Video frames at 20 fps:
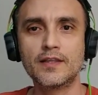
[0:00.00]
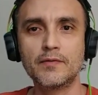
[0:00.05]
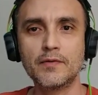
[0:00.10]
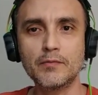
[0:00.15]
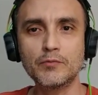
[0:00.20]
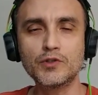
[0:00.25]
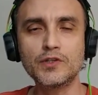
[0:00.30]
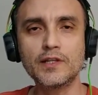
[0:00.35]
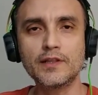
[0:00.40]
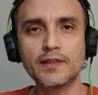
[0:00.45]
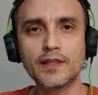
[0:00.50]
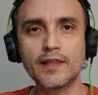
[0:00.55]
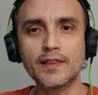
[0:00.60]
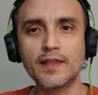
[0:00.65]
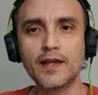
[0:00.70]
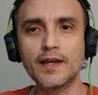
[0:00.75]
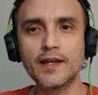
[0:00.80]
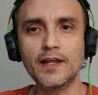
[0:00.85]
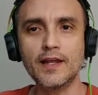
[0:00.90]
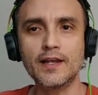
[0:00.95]
Debemos
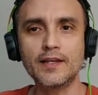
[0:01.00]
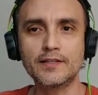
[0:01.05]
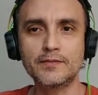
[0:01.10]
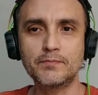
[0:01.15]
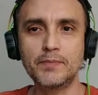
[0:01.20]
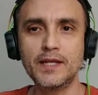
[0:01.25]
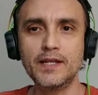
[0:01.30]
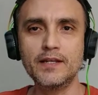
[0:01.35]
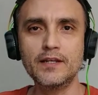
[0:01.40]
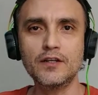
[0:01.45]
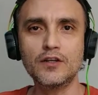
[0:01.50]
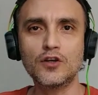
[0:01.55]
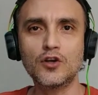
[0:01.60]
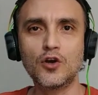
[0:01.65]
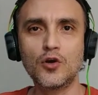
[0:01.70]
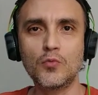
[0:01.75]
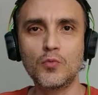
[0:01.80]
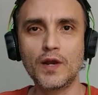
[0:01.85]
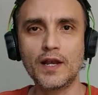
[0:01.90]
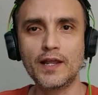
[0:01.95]
entender el spin
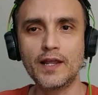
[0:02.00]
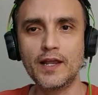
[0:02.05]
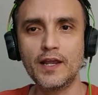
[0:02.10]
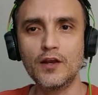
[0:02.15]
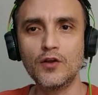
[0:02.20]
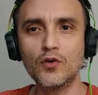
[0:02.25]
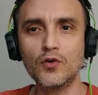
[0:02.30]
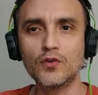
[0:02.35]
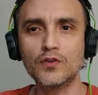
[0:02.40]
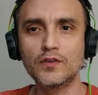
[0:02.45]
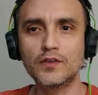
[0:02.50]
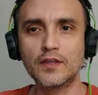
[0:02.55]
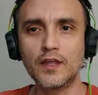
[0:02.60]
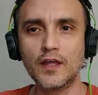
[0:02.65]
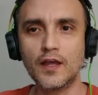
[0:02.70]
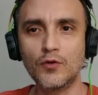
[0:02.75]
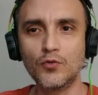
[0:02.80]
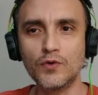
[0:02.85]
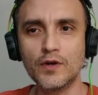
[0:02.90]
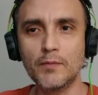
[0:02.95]
como el giro
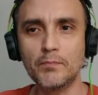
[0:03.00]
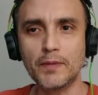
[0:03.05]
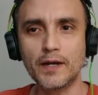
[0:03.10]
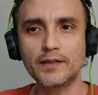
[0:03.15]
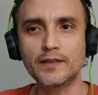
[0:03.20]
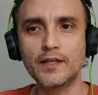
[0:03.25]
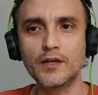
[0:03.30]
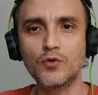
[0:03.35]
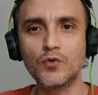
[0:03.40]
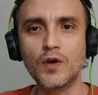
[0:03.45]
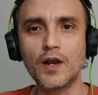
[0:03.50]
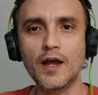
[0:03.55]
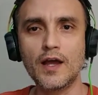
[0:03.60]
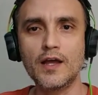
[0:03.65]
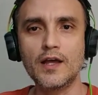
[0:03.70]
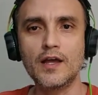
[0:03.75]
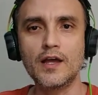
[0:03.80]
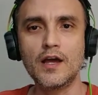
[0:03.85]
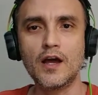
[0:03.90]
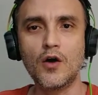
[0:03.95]
de una
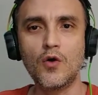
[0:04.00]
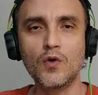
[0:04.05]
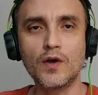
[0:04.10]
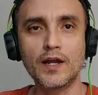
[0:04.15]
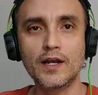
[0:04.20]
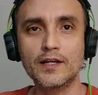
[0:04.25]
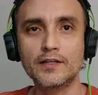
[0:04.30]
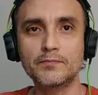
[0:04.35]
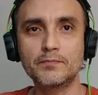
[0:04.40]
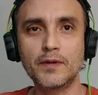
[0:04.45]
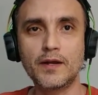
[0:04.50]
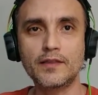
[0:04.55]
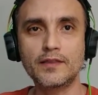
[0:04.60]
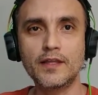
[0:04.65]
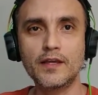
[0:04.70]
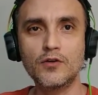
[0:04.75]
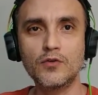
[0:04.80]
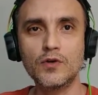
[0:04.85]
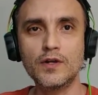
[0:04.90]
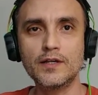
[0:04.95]
partícula, aunque las
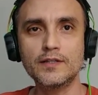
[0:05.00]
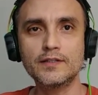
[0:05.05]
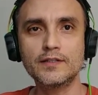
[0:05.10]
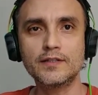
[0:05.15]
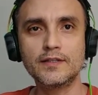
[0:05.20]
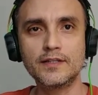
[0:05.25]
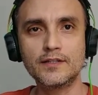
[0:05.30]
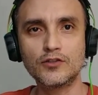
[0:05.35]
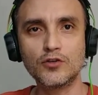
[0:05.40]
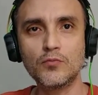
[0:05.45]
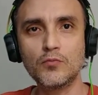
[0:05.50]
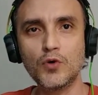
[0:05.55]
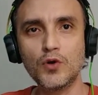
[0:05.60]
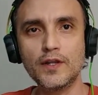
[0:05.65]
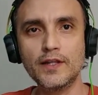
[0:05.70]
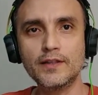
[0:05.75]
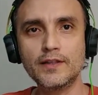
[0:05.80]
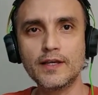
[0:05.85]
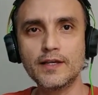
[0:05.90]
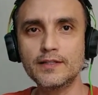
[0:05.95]
partículas ni son
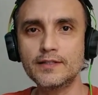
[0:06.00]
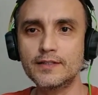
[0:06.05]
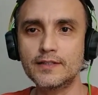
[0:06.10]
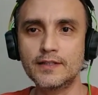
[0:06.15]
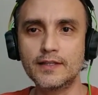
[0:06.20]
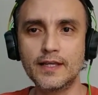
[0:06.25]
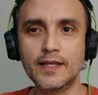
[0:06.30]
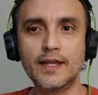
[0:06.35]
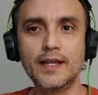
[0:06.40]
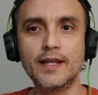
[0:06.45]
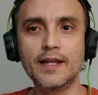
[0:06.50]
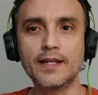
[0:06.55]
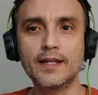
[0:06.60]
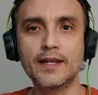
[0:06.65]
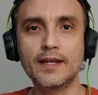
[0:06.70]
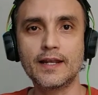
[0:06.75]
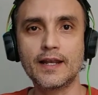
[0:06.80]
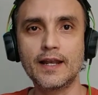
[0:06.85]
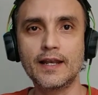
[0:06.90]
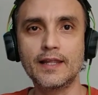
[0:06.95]
bolitas ni giran
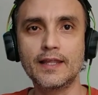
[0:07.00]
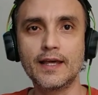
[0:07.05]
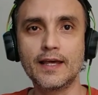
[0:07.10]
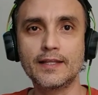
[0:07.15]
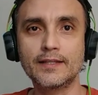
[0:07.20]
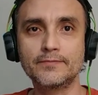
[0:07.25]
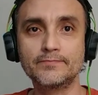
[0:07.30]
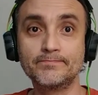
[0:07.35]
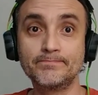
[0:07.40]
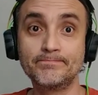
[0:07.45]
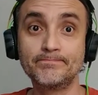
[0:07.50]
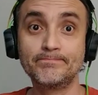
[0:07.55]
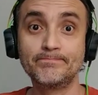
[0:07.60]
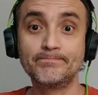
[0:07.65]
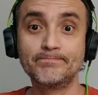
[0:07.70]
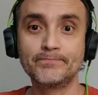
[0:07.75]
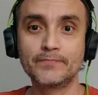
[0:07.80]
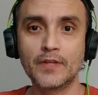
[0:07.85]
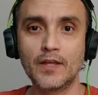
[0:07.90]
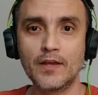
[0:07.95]
en realidad.
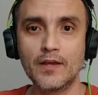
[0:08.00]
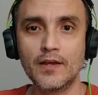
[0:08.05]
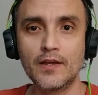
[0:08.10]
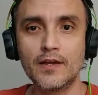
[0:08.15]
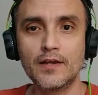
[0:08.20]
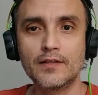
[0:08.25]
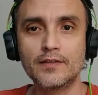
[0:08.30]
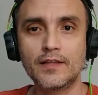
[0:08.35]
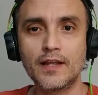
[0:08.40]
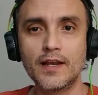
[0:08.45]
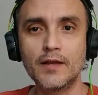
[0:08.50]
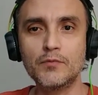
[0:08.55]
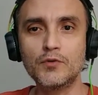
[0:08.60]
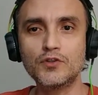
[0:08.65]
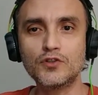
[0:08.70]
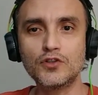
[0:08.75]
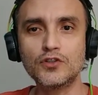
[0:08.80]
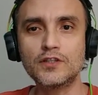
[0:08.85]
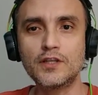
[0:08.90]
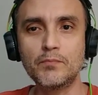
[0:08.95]

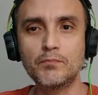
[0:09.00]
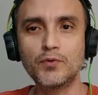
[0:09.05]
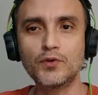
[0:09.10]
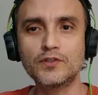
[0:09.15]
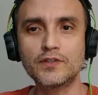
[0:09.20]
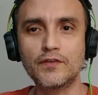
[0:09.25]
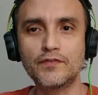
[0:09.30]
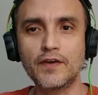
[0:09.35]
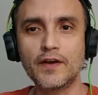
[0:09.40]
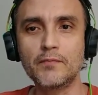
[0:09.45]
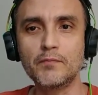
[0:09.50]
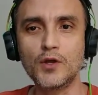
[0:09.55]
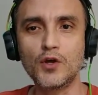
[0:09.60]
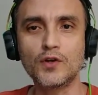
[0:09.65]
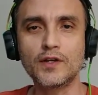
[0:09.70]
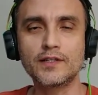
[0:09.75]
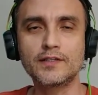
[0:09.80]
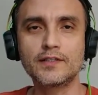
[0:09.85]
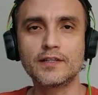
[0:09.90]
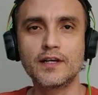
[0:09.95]
Tenemos dos tipos de
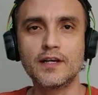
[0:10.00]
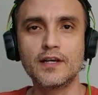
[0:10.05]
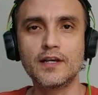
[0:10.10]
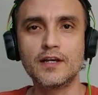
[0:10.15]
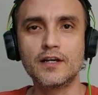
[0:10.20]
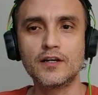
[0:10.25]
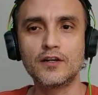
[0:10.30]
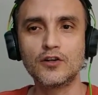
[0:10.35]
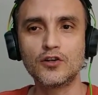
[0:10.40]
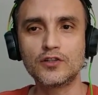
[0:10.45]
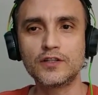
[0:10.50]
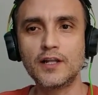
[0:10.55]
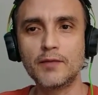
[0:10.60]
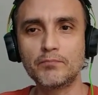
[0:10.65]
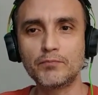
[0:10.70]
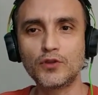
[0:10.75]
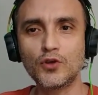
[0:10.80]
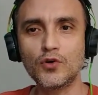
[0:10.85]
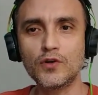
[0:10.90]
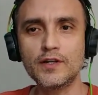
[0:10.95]
fermiones, los
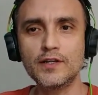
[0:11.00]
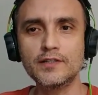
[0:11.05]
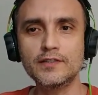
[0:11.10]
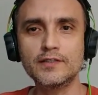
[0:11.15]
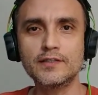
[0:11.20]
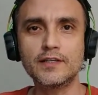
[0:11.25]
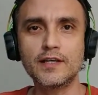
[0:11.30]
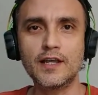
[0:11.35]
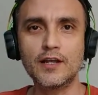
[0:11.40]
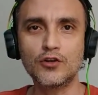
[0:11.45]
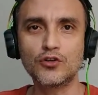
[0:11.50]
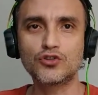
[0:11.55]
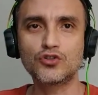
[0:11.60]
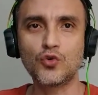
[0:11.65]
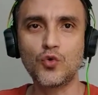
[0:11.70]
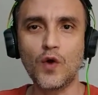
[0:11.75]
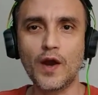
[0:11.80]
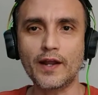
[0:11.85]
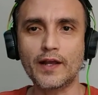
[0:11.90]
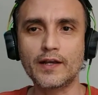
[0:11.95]
leptones y los
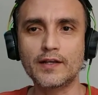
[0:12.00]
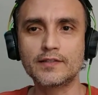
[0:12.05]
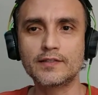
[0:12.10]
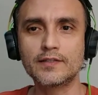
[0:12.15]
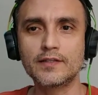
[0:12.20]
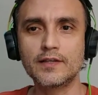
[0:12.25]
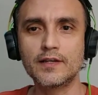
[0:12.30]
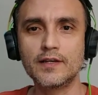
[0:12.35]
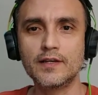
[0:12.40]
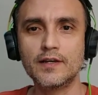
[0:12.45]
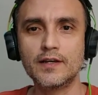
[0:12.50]
quarks.